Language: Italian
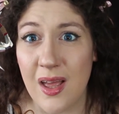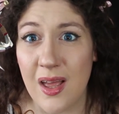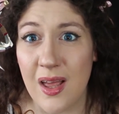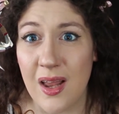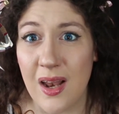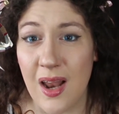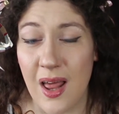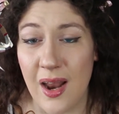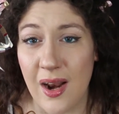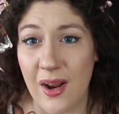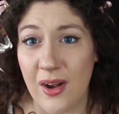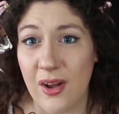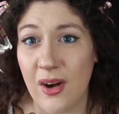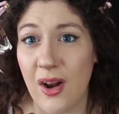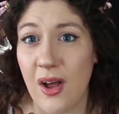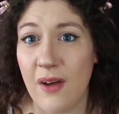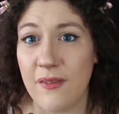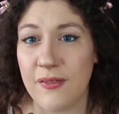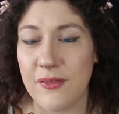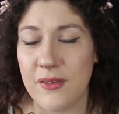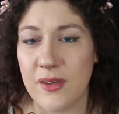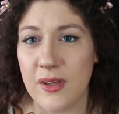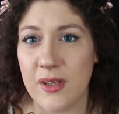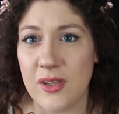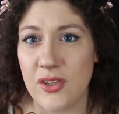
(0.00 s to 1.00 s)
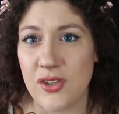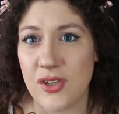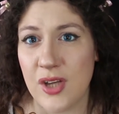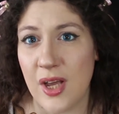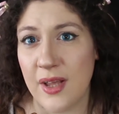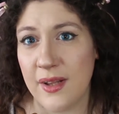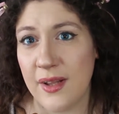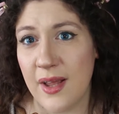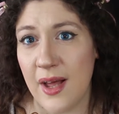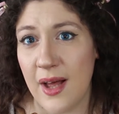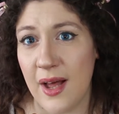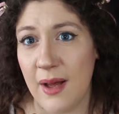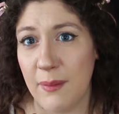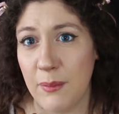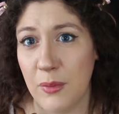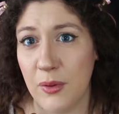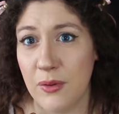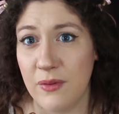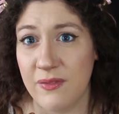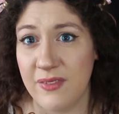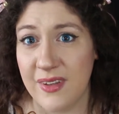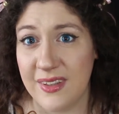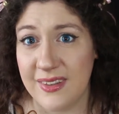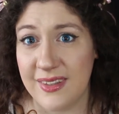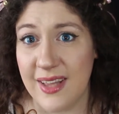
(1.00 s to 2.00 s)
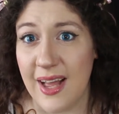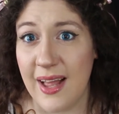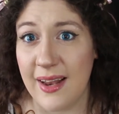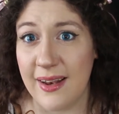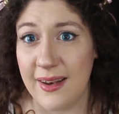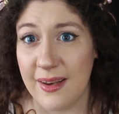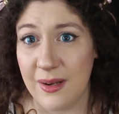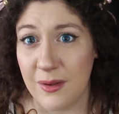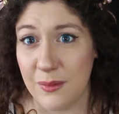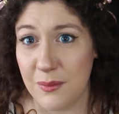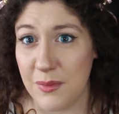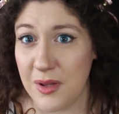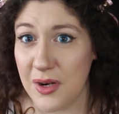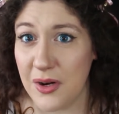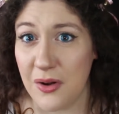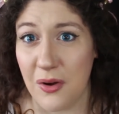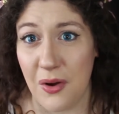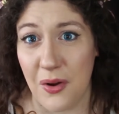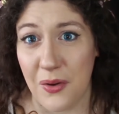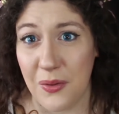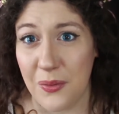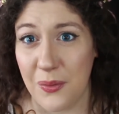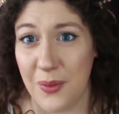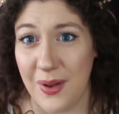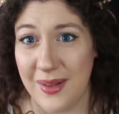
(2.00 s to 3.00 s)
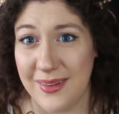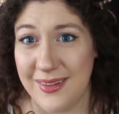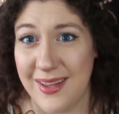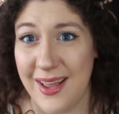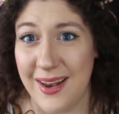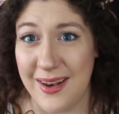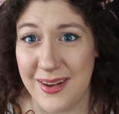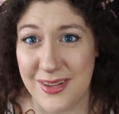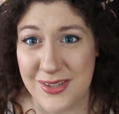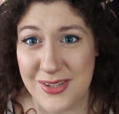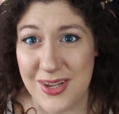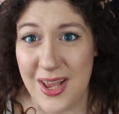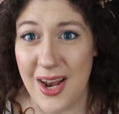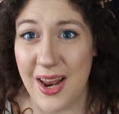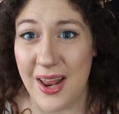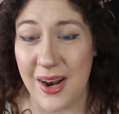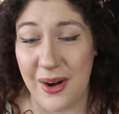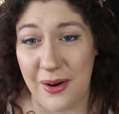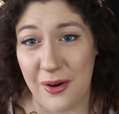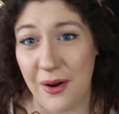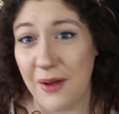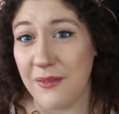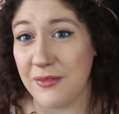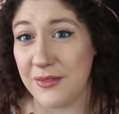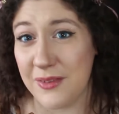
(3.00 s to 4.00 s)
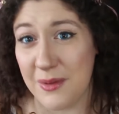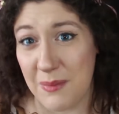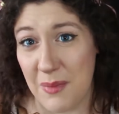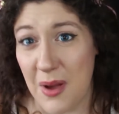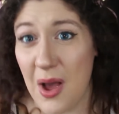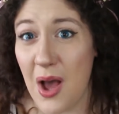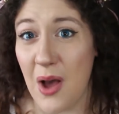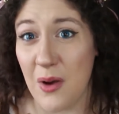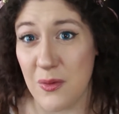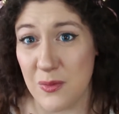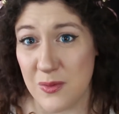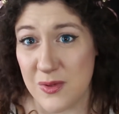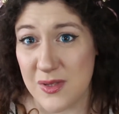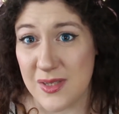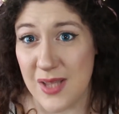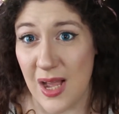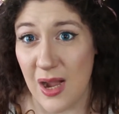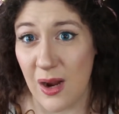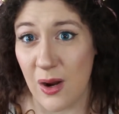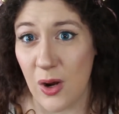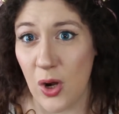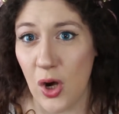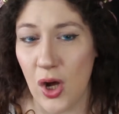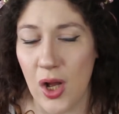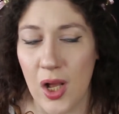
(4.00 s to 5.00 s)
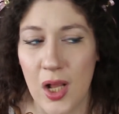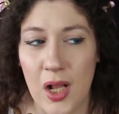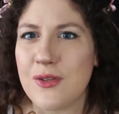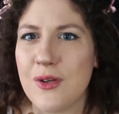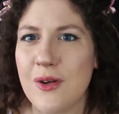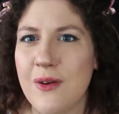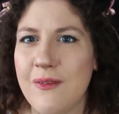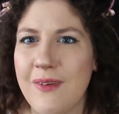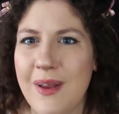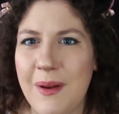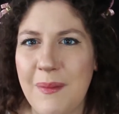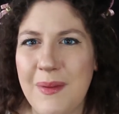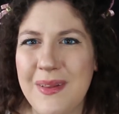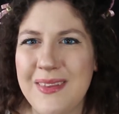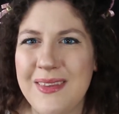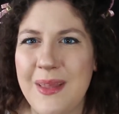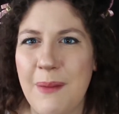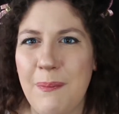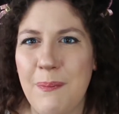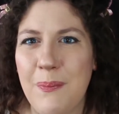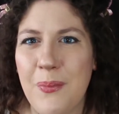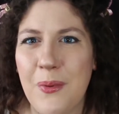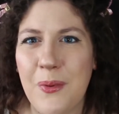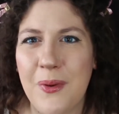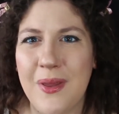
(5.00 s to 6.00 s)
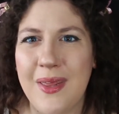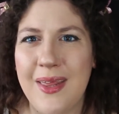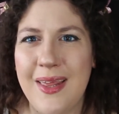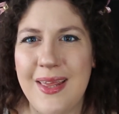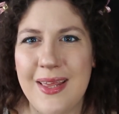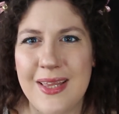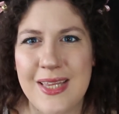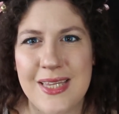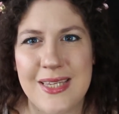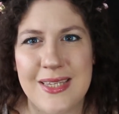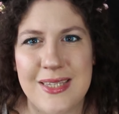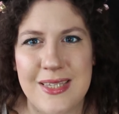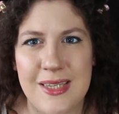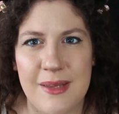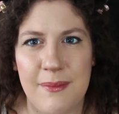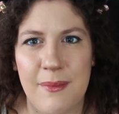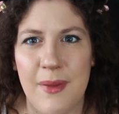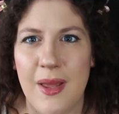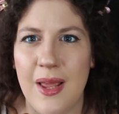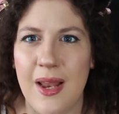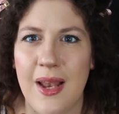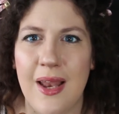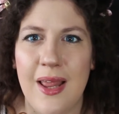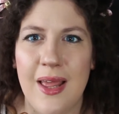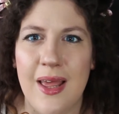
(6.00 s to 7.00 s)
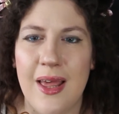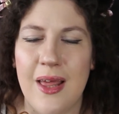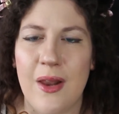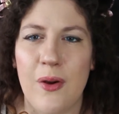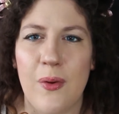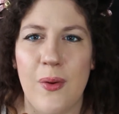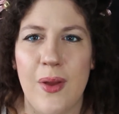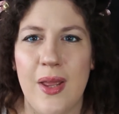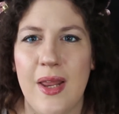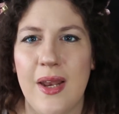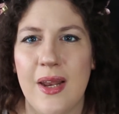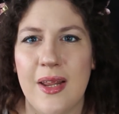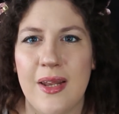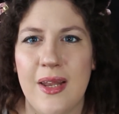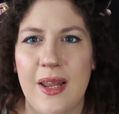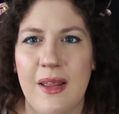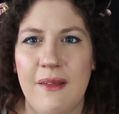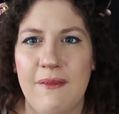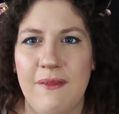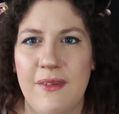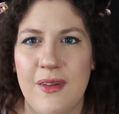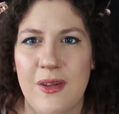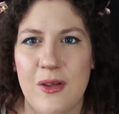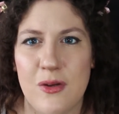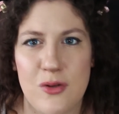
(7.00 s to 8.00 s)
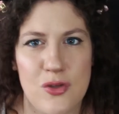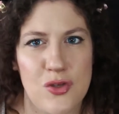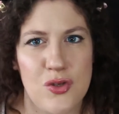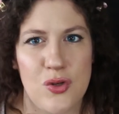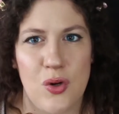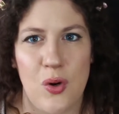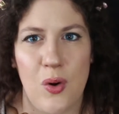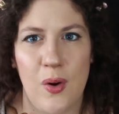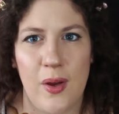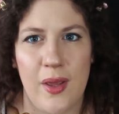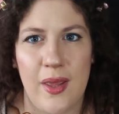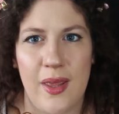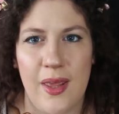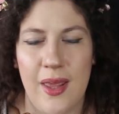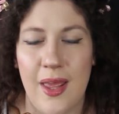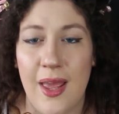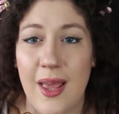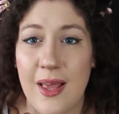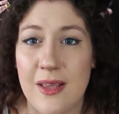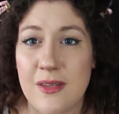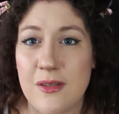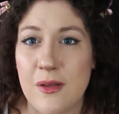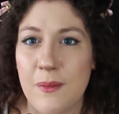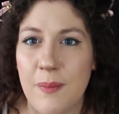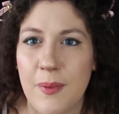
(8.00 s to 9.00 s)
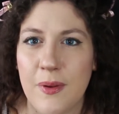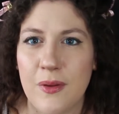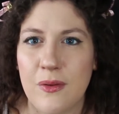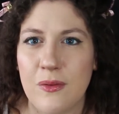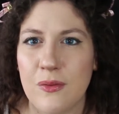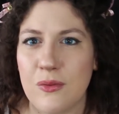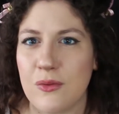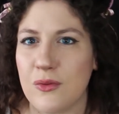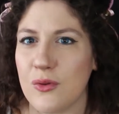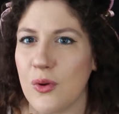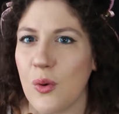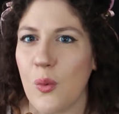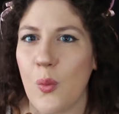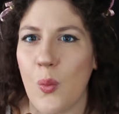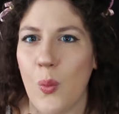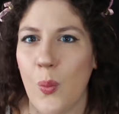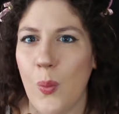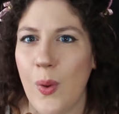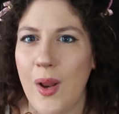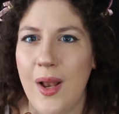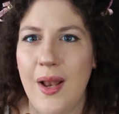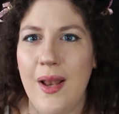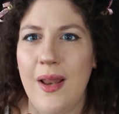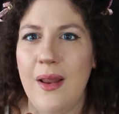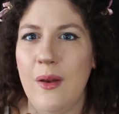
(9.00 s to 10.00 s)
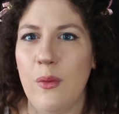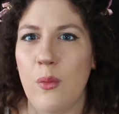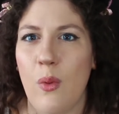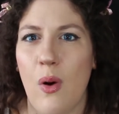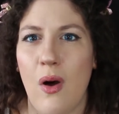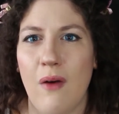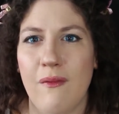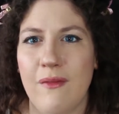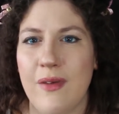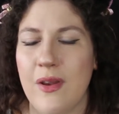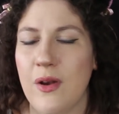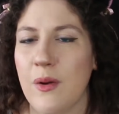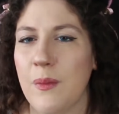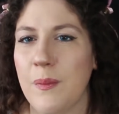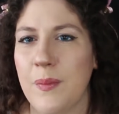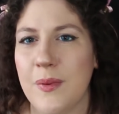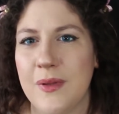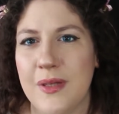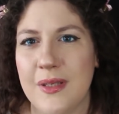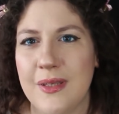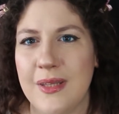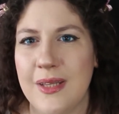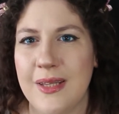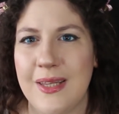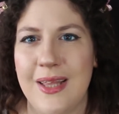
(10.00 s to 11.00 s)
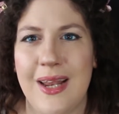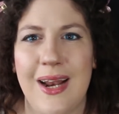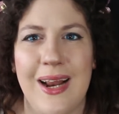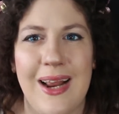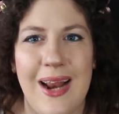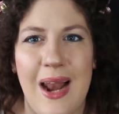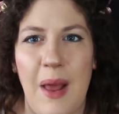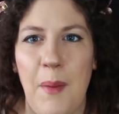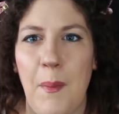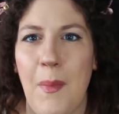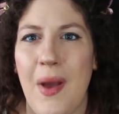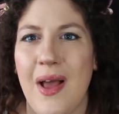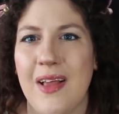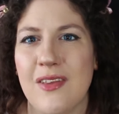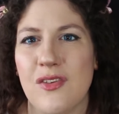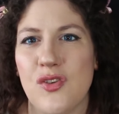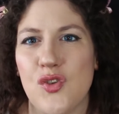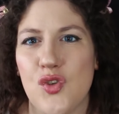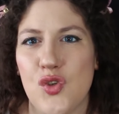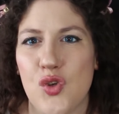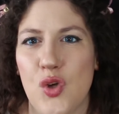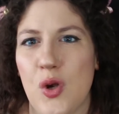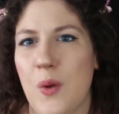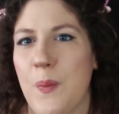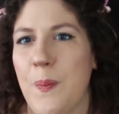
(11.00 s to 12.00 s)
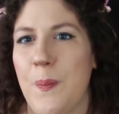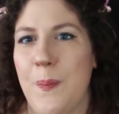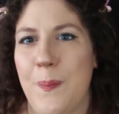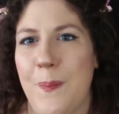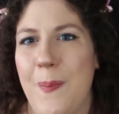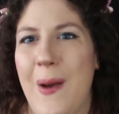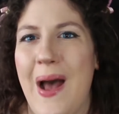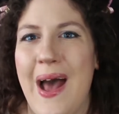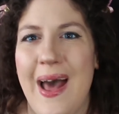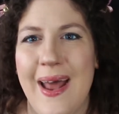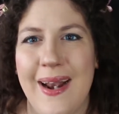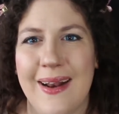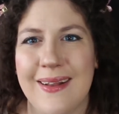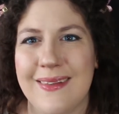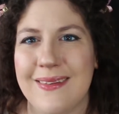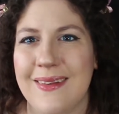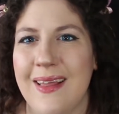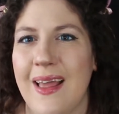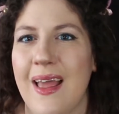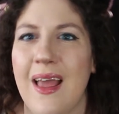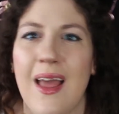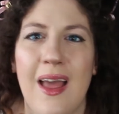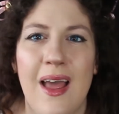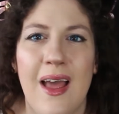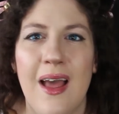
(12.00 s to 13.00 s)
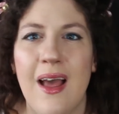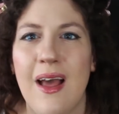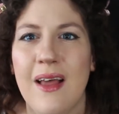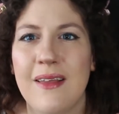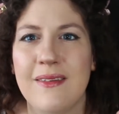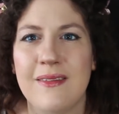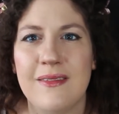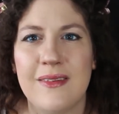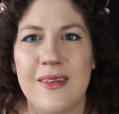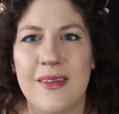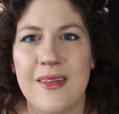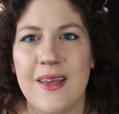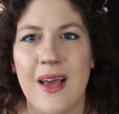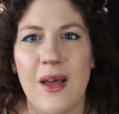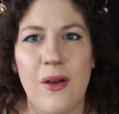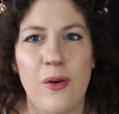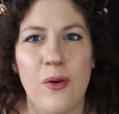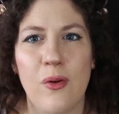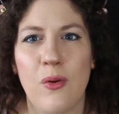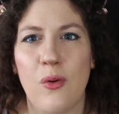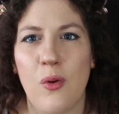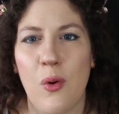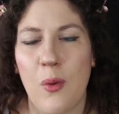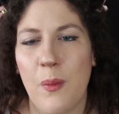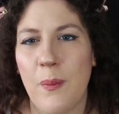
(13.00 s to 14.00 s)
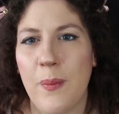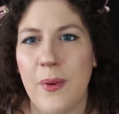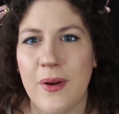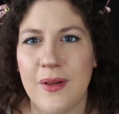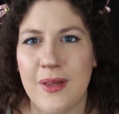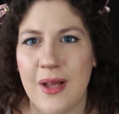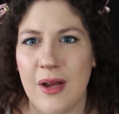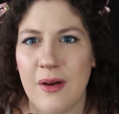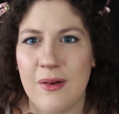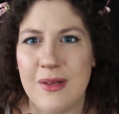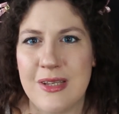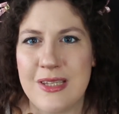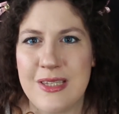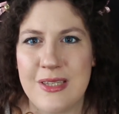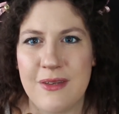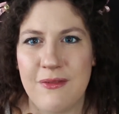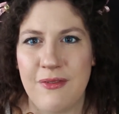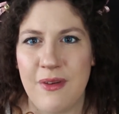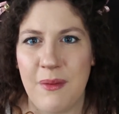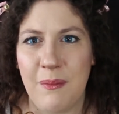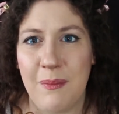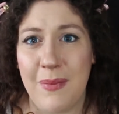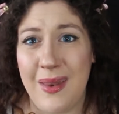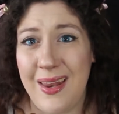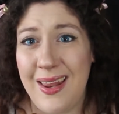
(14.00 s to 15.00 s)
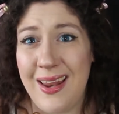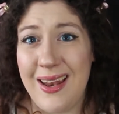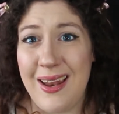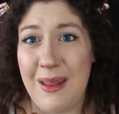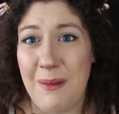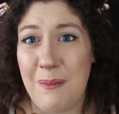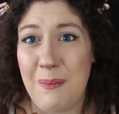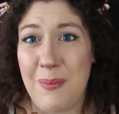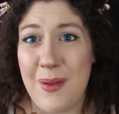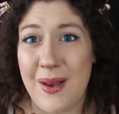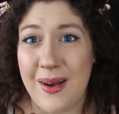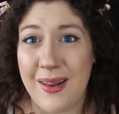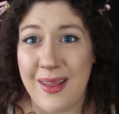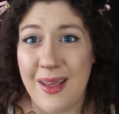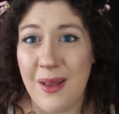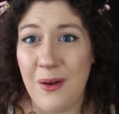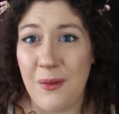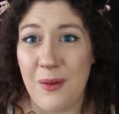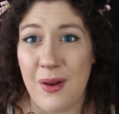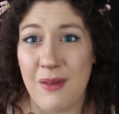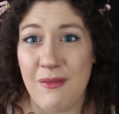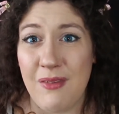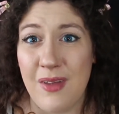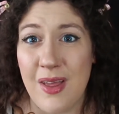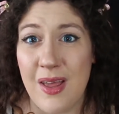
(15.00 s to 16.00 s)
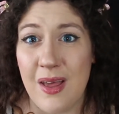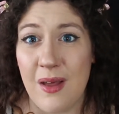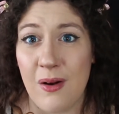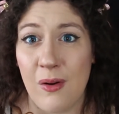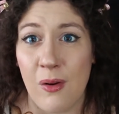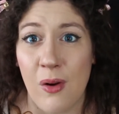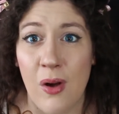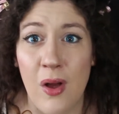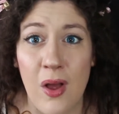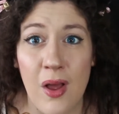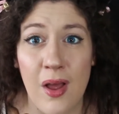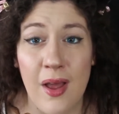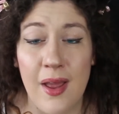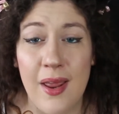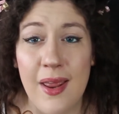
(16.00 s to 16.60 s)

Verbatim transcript: Lara Croft c'è da boh 20 anni, non mi ricordo quanti anni c'è Lara Croft ma un sacco. Sono veramente pochissime le eroine dei videogiochi e soprattutto quelli nuovi non potete dire che la maggior parte siano con protagonisti femminili perché non è vero.